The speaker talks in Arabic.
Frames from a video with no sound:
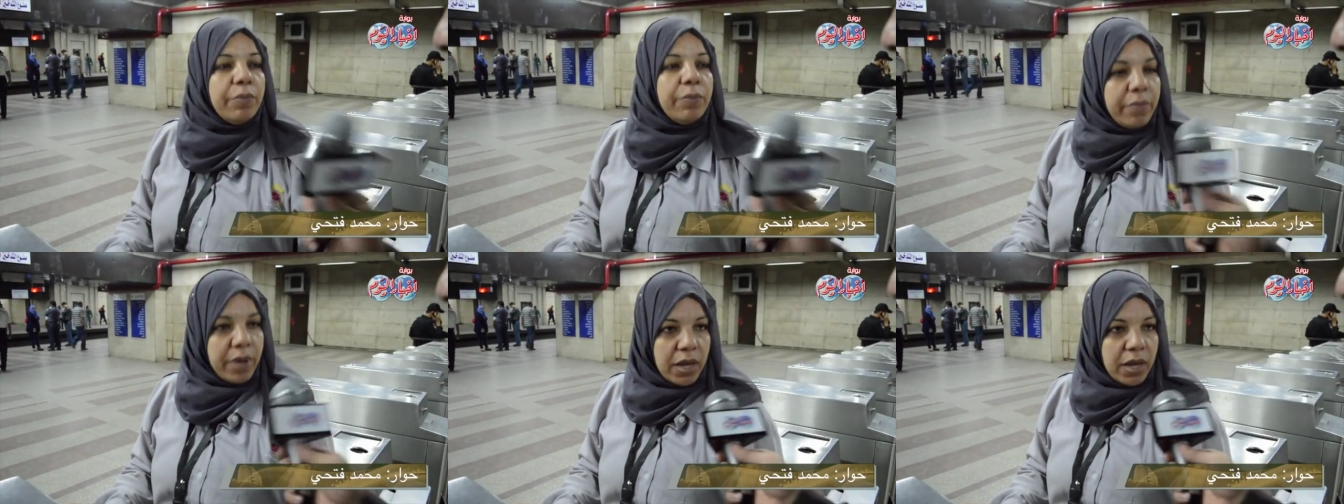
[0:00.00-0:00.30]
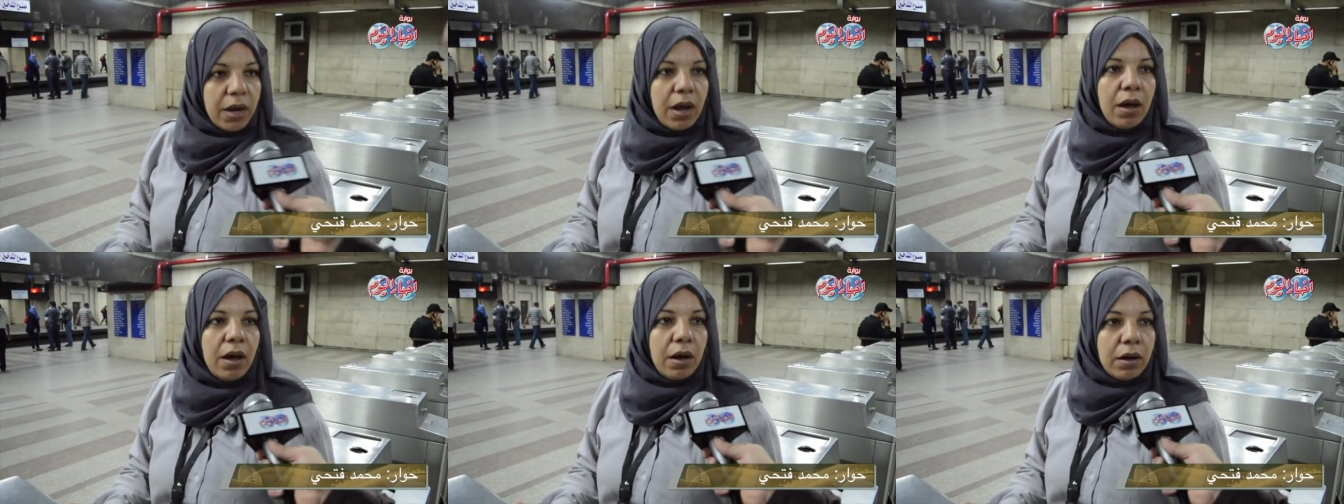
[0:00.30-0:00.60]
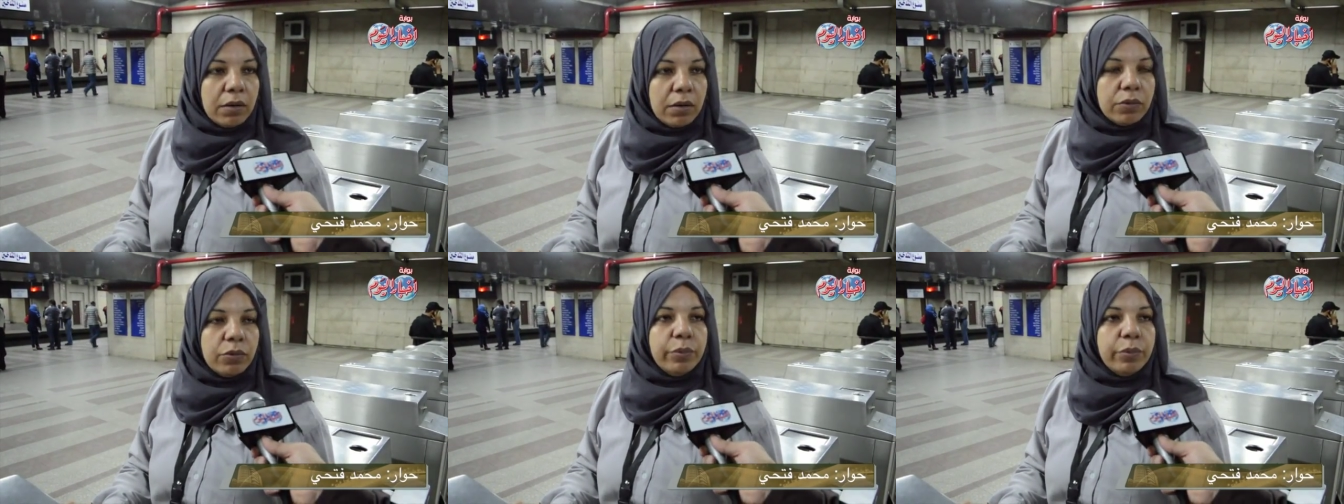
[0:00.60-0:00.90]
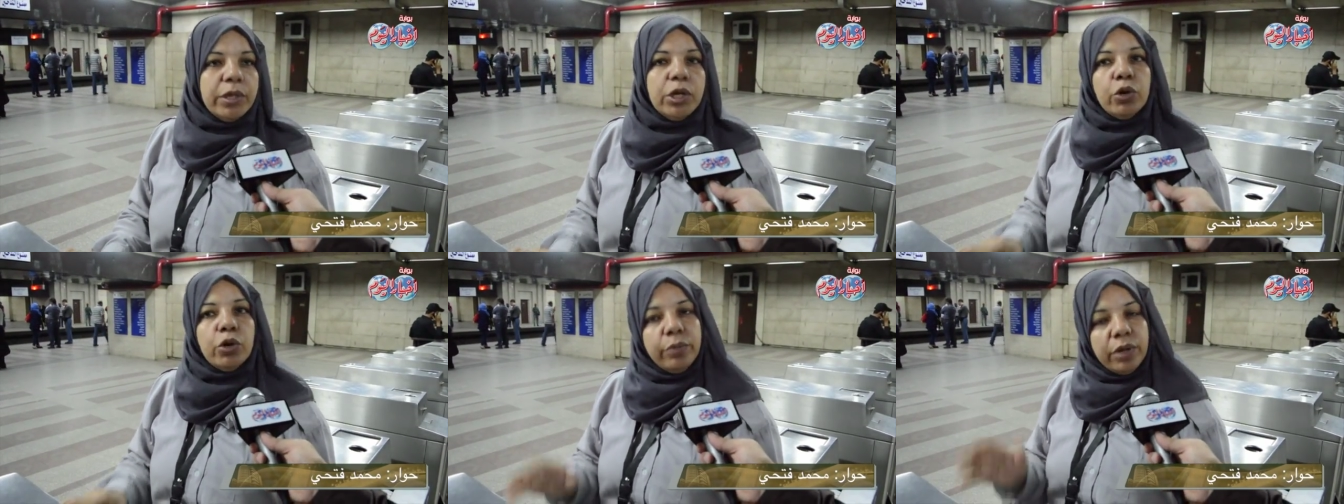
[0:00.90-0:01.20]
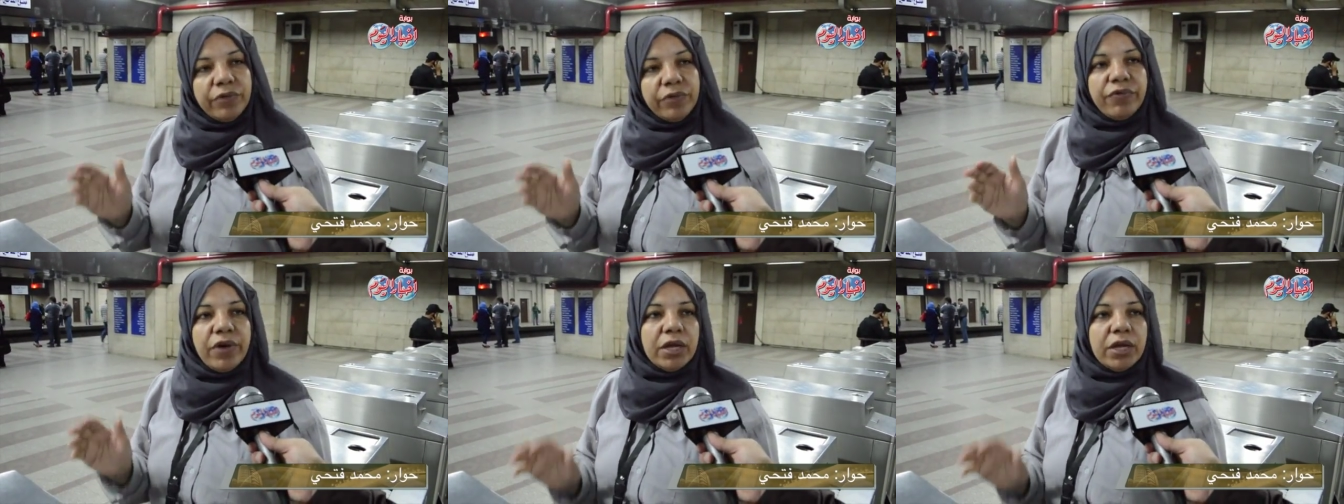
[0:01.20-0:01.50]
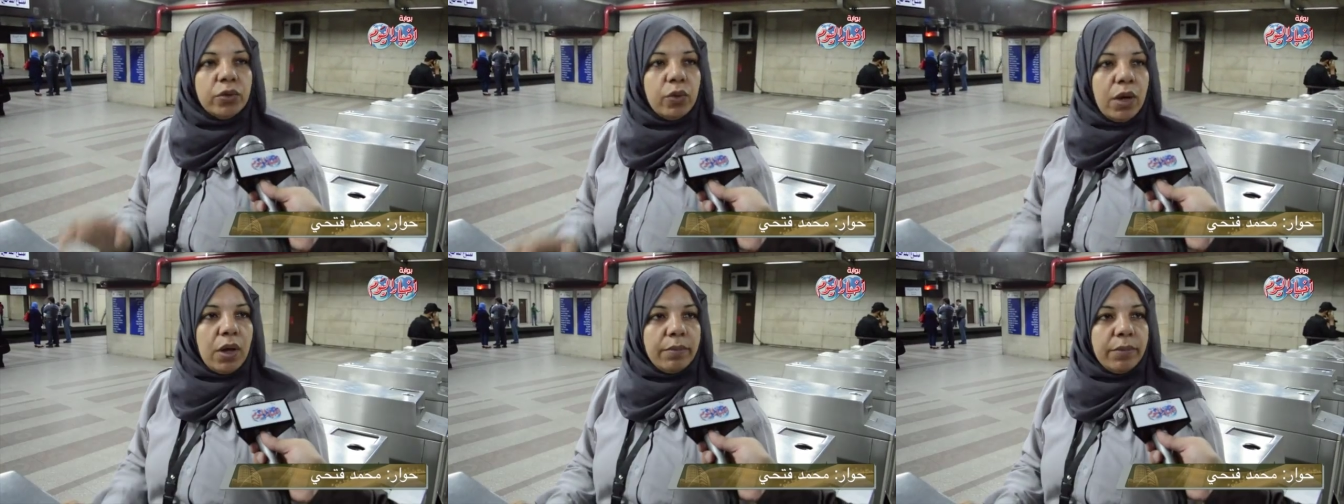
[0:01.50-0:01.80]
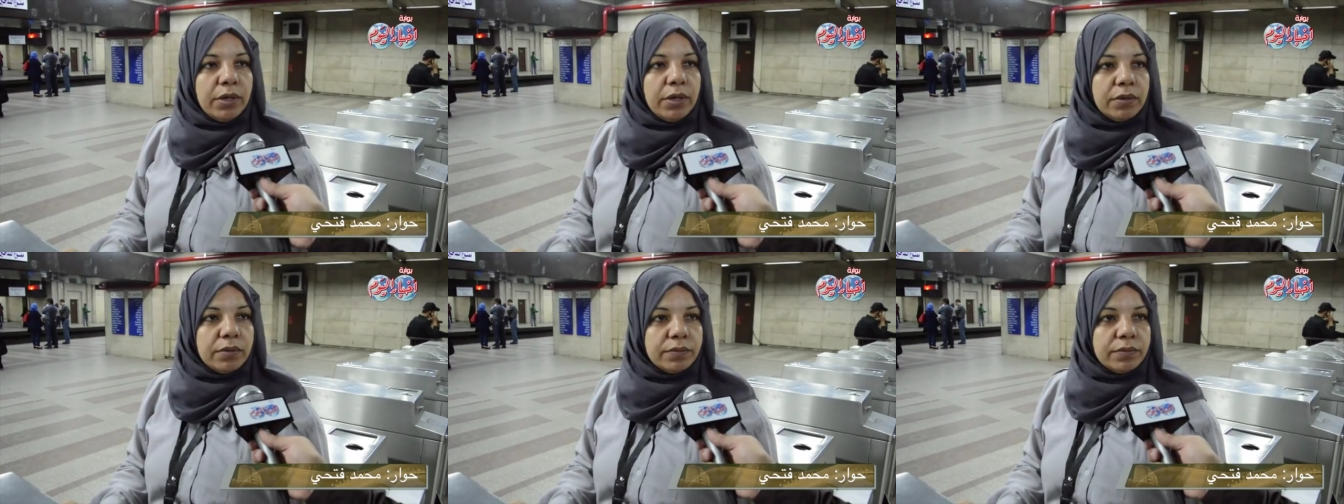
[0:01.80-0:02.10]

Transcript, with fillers: امبارح اه ومن يومين فاتوا كمان